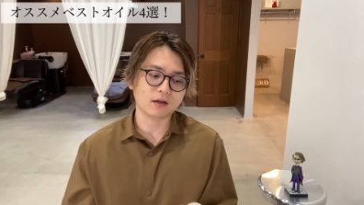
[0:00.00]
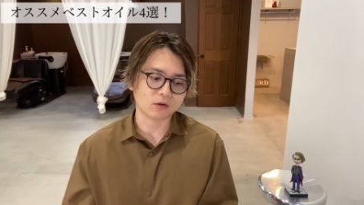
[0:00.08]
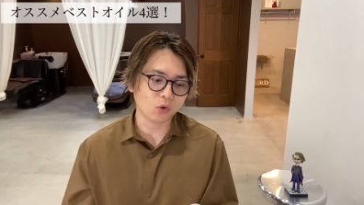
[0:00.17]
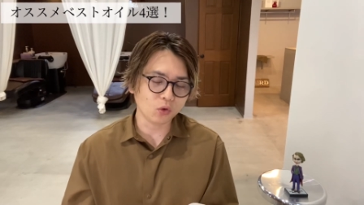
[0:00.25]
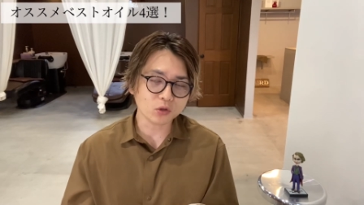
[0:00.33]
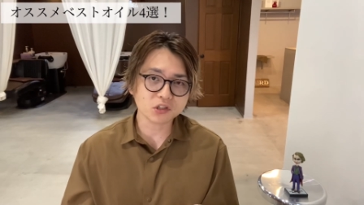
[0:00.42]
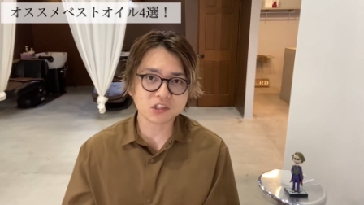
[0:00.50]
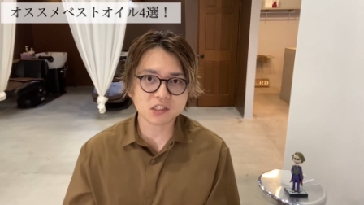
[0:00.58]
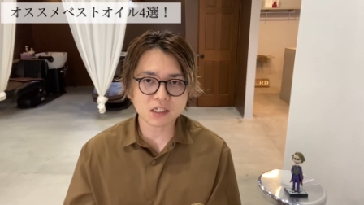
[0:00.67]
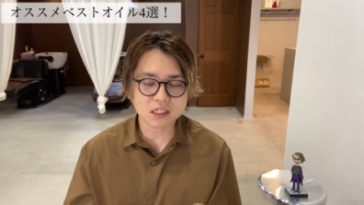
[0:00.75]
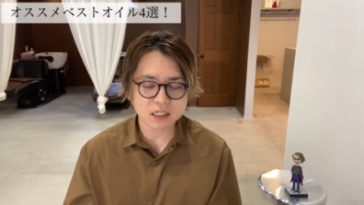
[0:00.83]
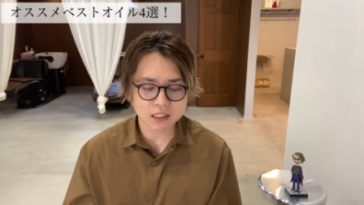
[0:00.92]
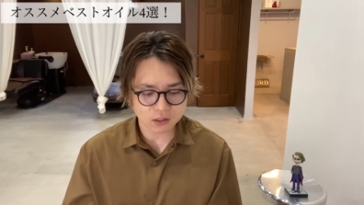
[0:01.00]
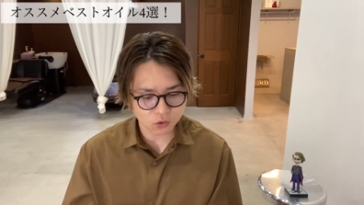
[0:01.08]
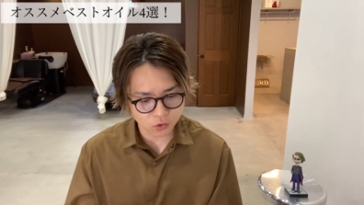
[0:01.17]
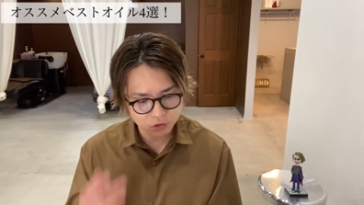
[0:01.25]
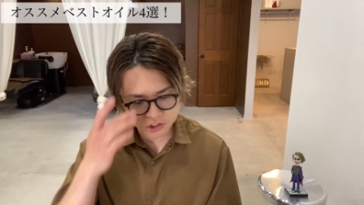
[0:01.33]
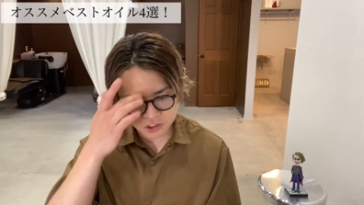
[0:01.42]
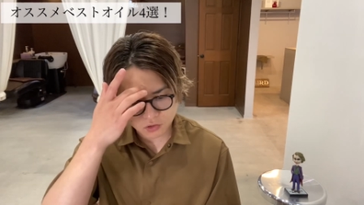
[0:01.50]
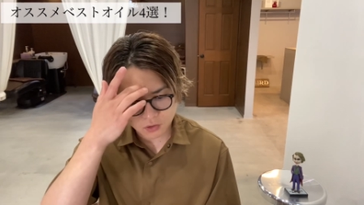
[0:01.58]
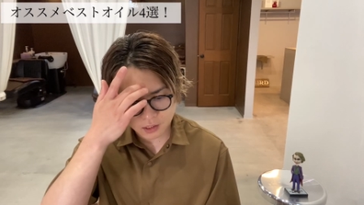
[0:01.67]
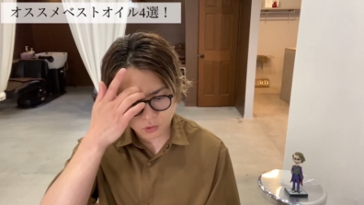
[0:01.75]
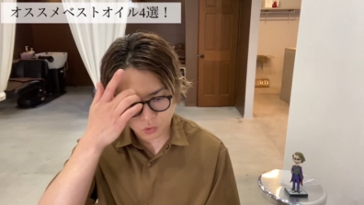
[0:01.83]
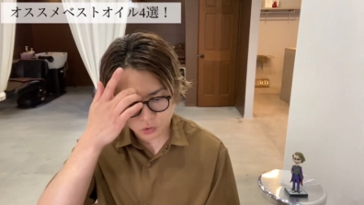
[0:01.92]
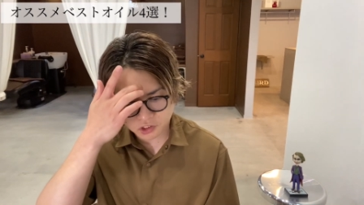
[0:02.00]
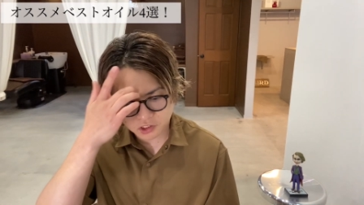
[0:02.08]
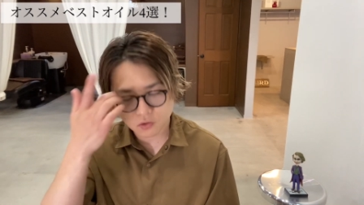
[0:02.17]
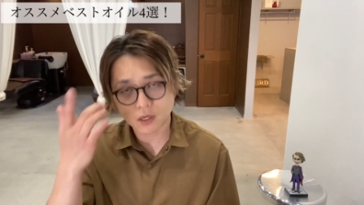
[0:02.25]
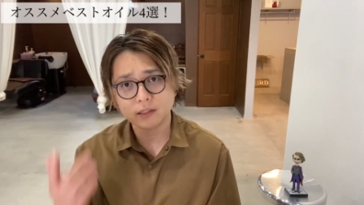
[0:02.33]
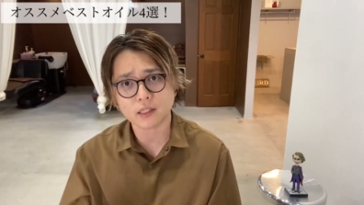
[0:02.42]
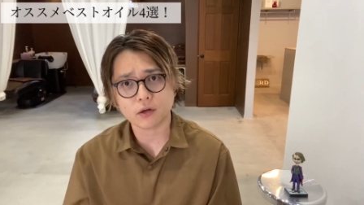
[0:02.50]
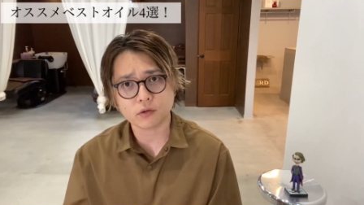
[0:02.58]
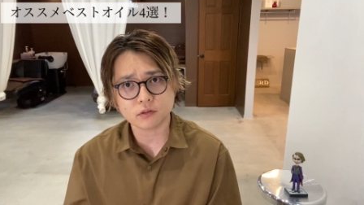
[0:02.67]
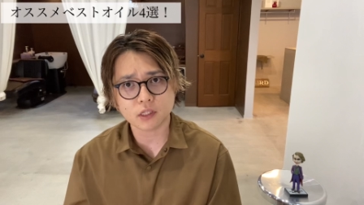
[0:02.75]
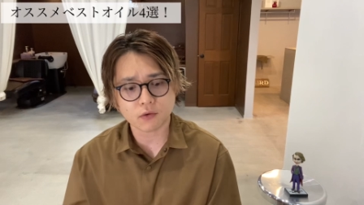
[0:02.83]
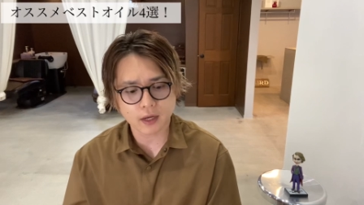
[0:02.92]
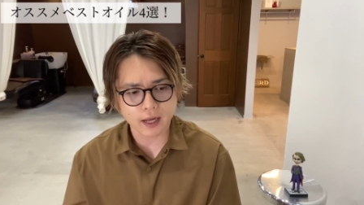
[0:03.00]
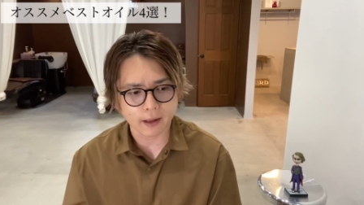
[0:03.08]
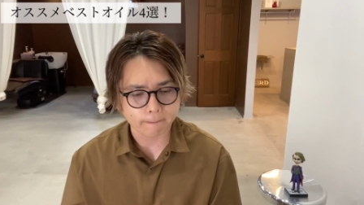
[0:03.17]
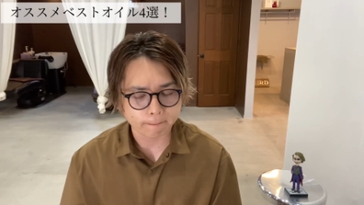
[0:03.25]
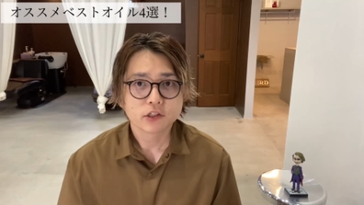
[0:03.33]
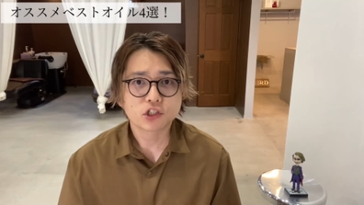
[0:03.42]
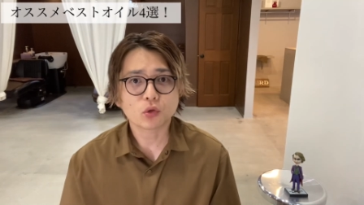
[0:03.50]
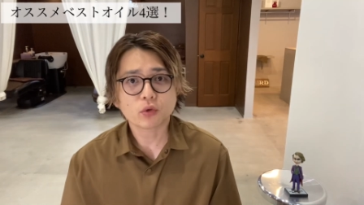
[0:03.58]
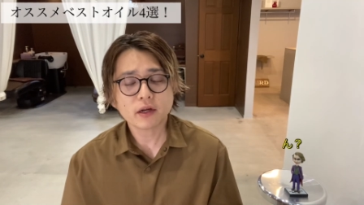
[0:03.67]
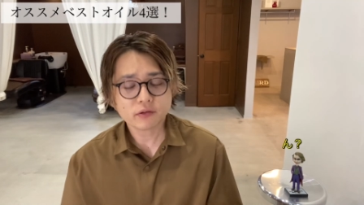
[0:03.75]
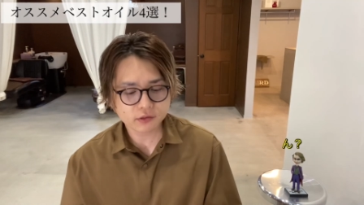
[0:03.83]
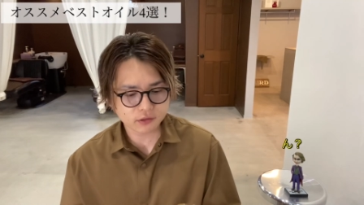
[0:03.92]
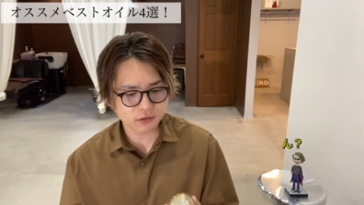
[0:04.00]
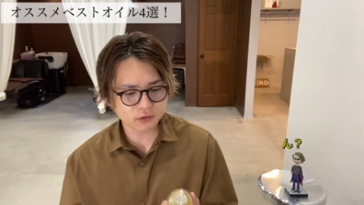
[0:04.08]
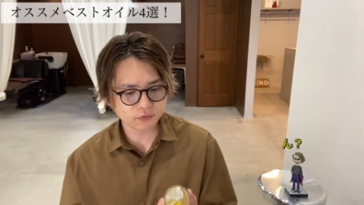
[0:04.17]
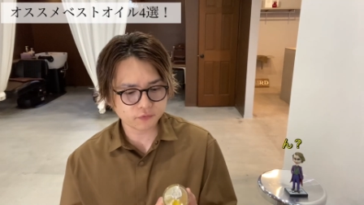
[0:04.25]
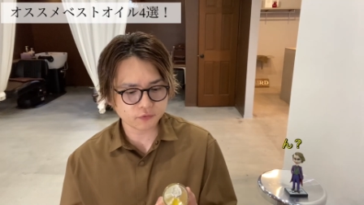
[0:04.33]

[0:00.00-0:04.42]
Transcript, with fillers: 公式のカタログではシトラスフ